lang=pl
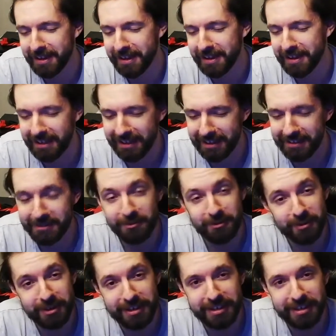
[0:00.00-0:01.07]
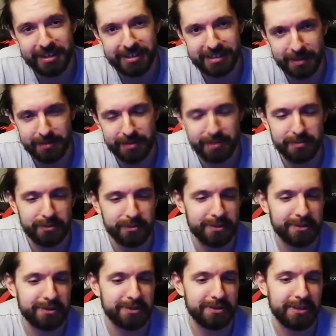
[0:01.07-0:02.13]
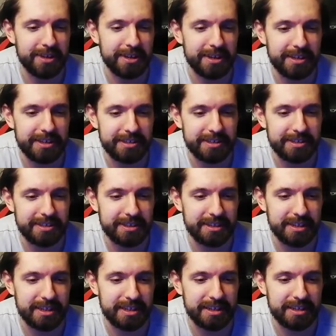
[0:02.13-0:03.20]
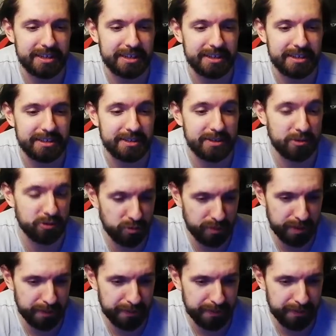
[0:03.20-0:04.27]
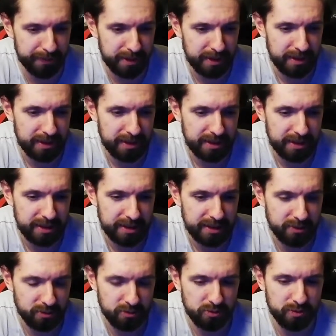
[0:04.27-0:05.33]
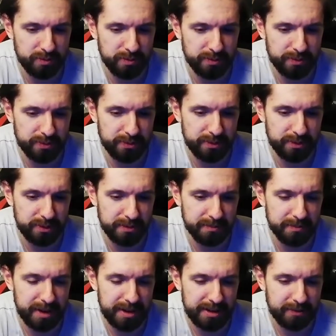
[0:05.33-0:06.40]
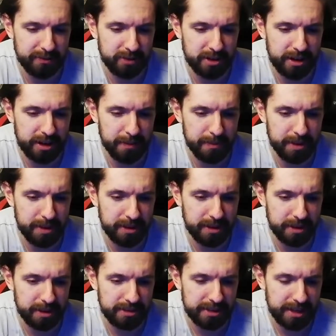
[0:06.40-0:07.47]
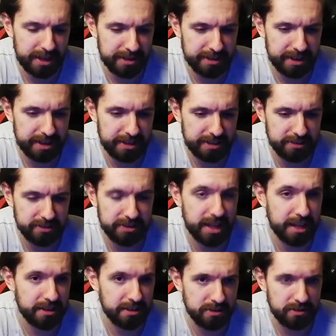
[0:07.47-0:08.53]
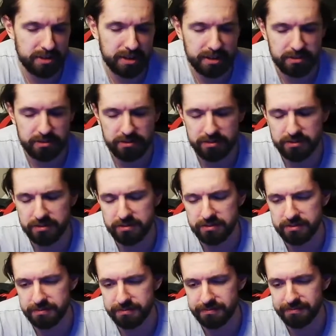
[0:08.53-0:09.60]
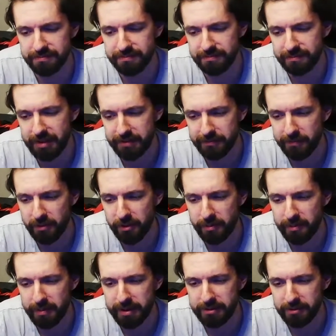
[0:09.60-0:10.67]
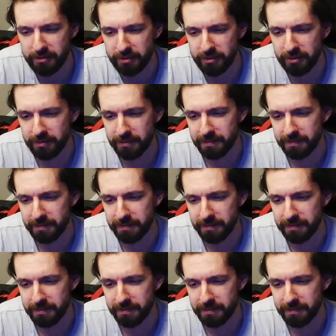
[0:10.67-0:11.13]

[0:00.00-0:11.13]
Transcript: e, drugi i następny punkt to jest e, z YouTube'em. YouTube e, ma zawsze dla mnie taki cel teraz ostatnio jako mm, platforma do